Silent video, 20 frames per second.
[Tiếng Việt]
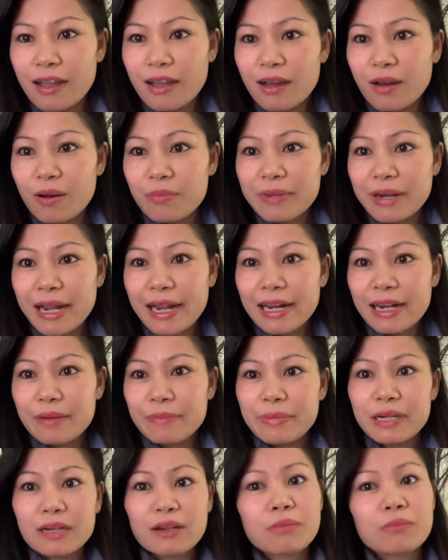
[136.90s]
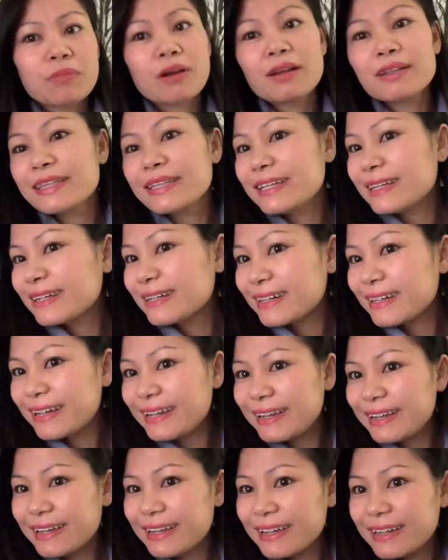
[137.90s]
hôm nay là mình cũng có tiệc
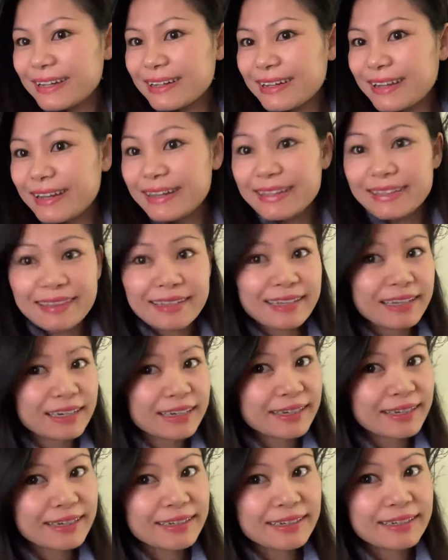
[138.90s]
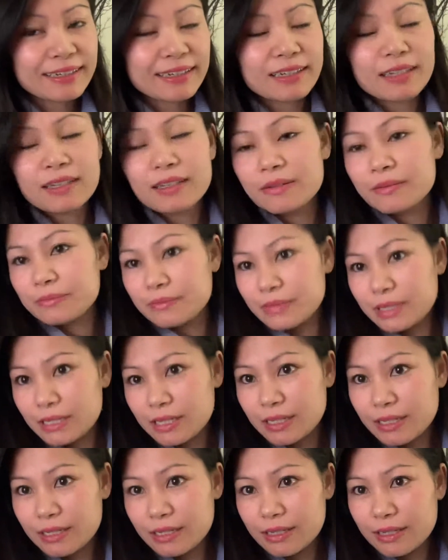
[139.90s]
để à, để đi tiệc
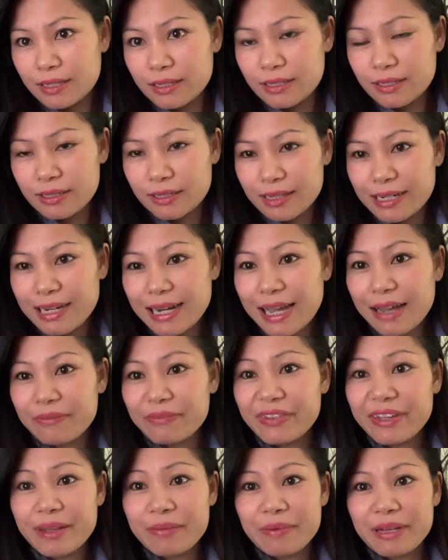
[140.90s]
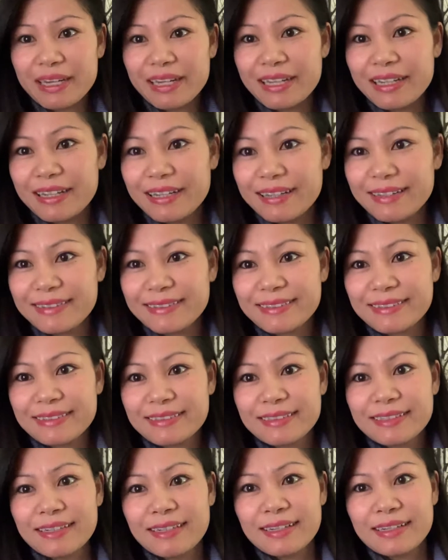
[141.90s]
mà đi làm về mà đi
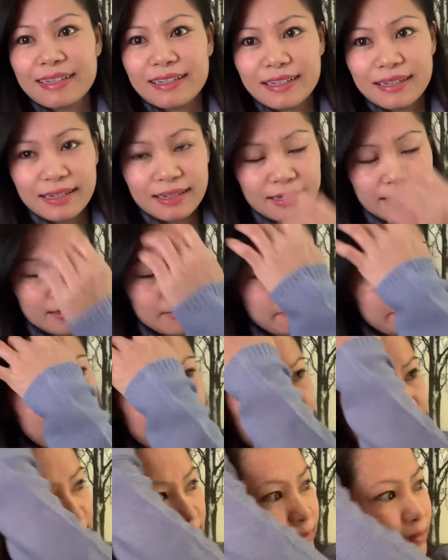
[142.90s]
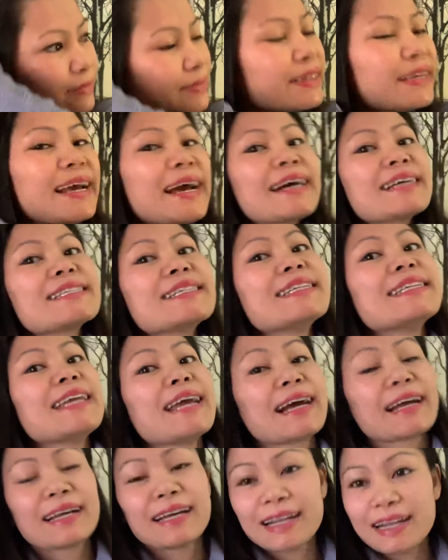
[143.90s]
à, đi ăn sinh
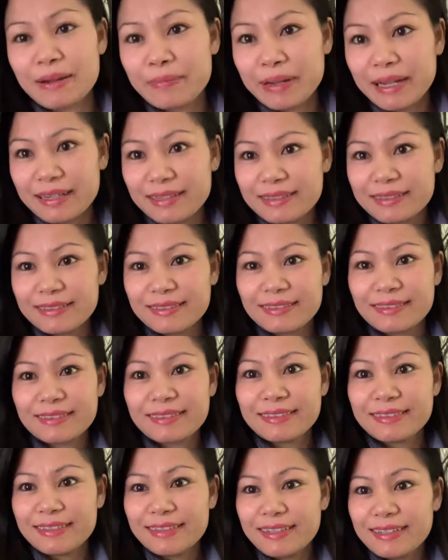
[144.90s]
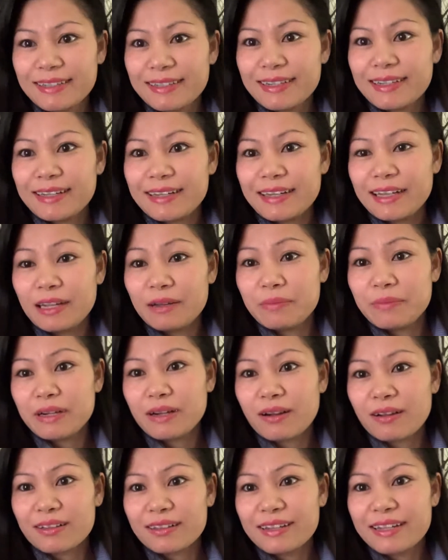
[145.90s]
nhật các bạn nếu mà
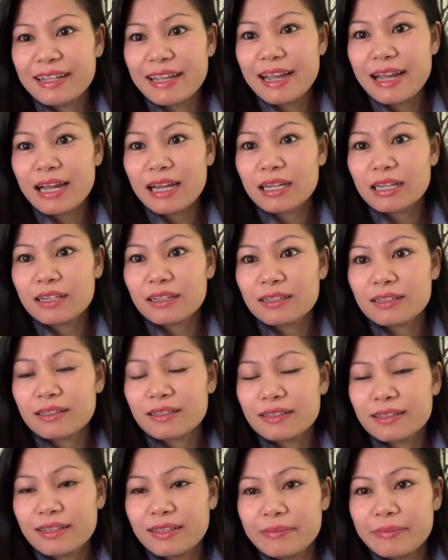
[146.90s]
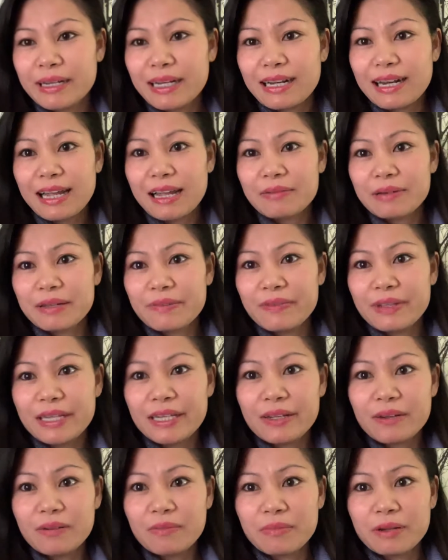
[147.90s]
có thời gian á, thì mình làm cái
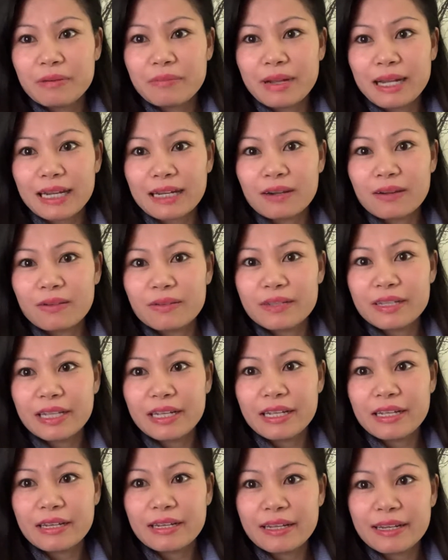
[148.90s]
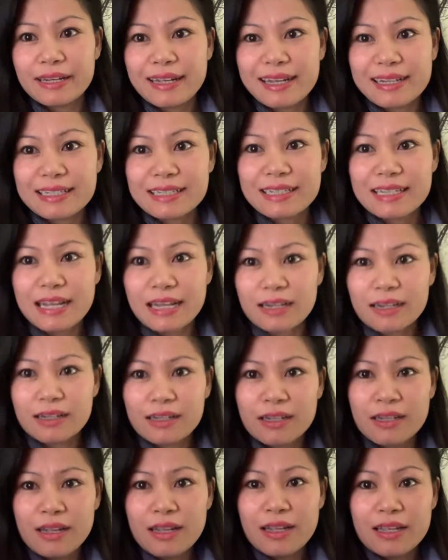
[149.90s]
video mình mặc đồ gì để đi ăn sinh nhật
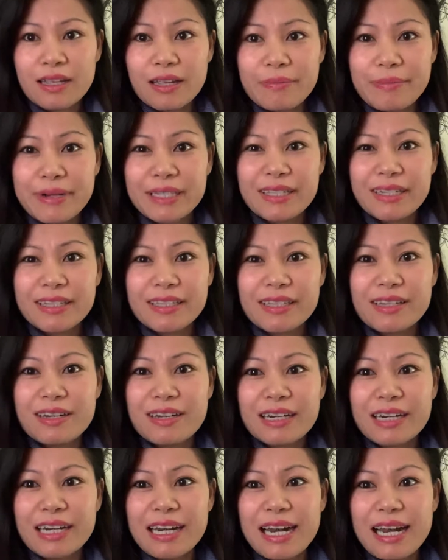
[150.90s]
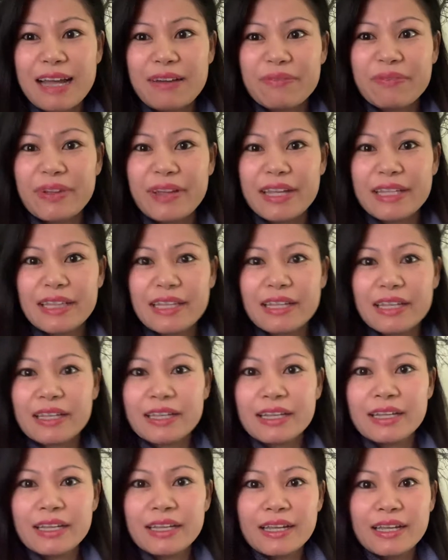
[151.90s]
nhưng mà thường thường đi làm về thì